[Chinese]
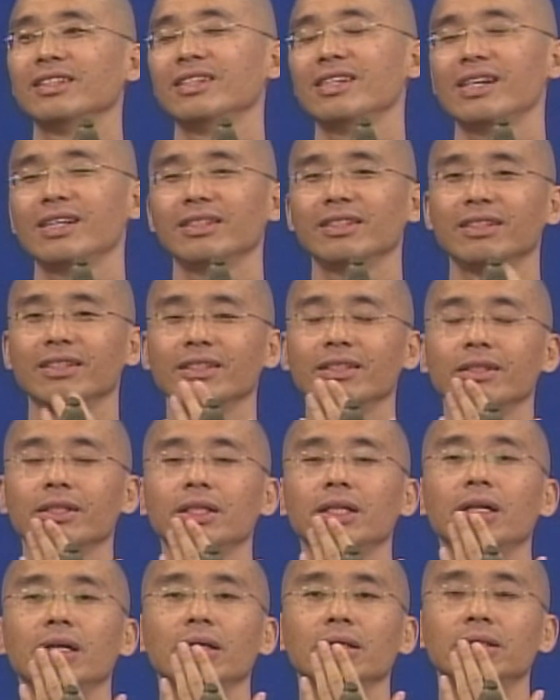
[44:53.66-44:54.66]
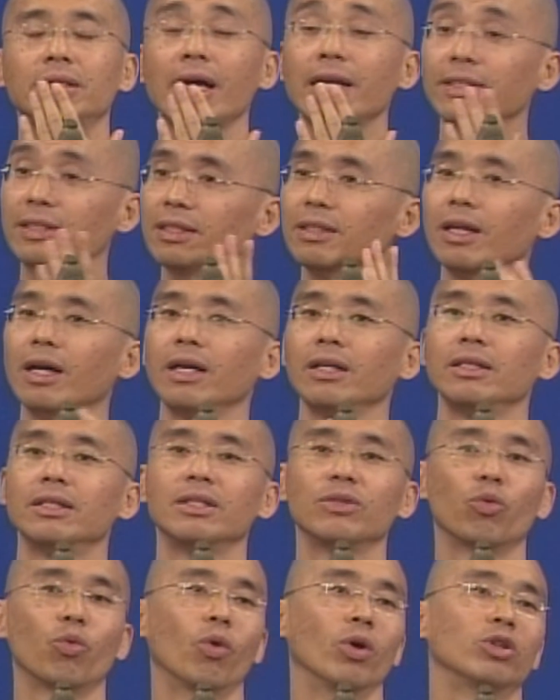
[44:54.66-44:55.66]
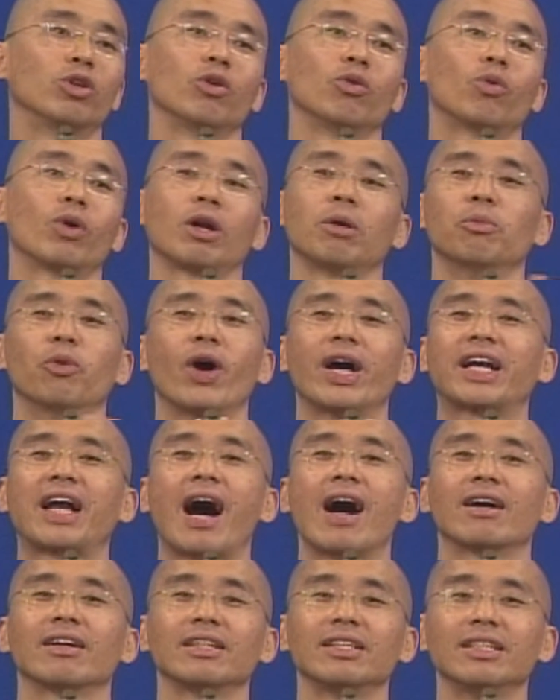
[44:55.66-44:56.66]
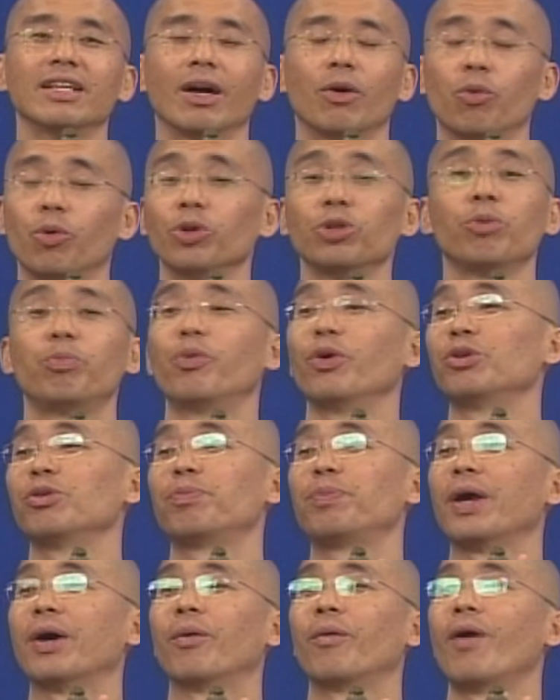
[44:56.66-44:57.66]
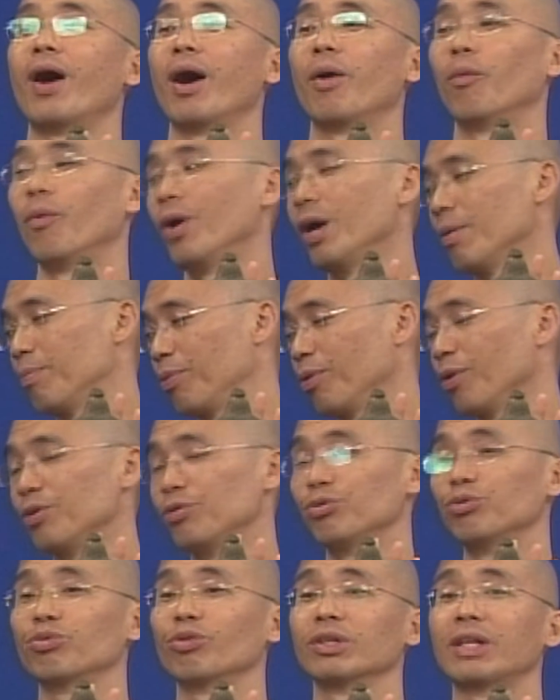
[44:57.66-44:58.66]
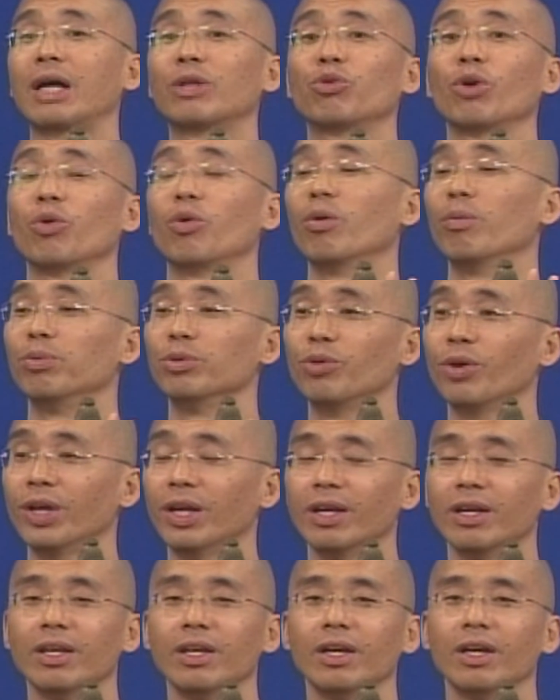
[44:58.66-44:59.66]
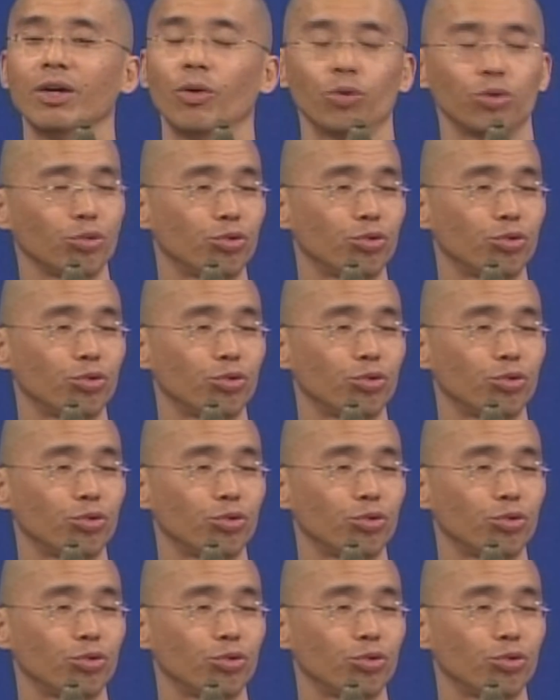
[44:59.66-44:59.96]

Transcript: 嗯，那那这个，但是呢，我都我都不爱刚一啊，我都不会去变化，我也不会去说他对或不对，